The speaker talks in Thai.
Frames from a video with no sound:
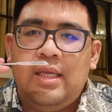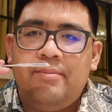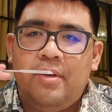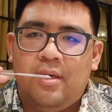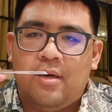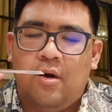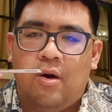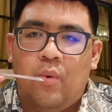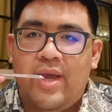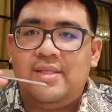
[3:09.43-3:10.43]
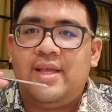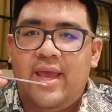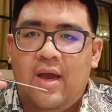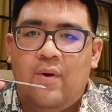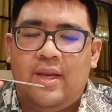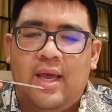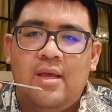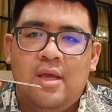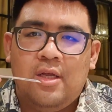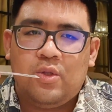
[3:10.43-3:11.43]
ลีฟของ YSL อ่ะ
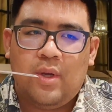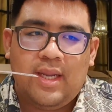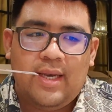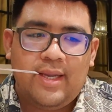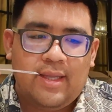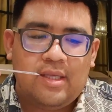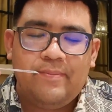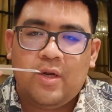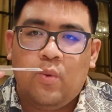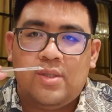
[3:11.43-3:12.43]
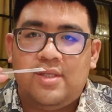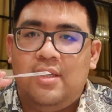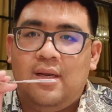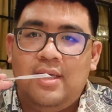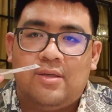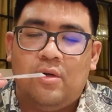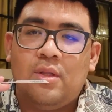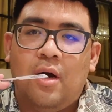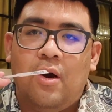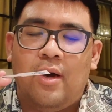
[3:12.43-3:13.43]
นะ ตัวนั้นน่ะที่เป็นขวดสีเหลือ
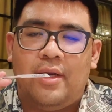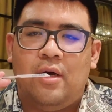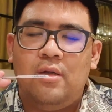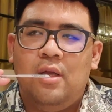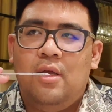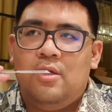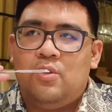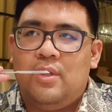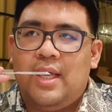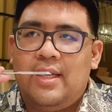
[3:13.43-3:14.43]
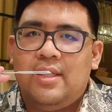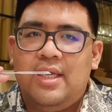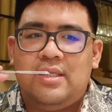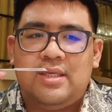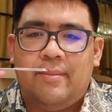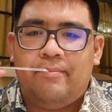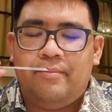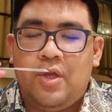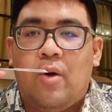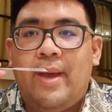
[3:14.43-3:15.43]
งๆทองๆอ่ะเนาะ ตัวนั้นกลิ่นจะ
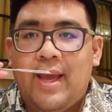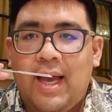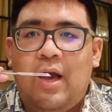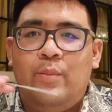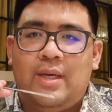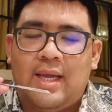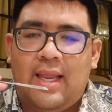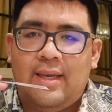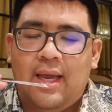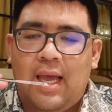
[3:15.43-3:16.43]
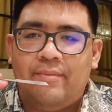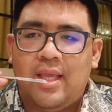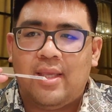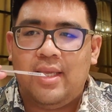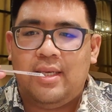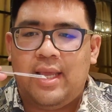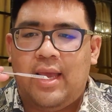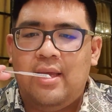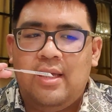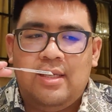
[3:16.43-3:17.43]
ดอกไม้ขาวเหมือนกันนะครับ แต่กลิ่น
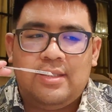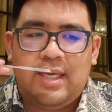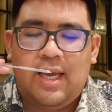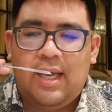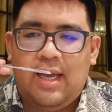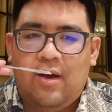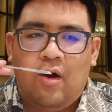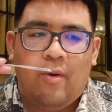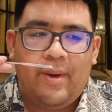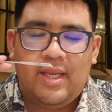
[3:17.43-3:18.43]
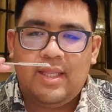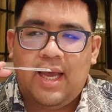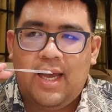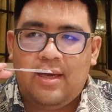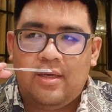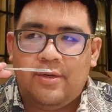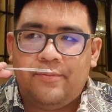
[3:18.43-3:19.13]
เนี่ย จะออกไปในทาง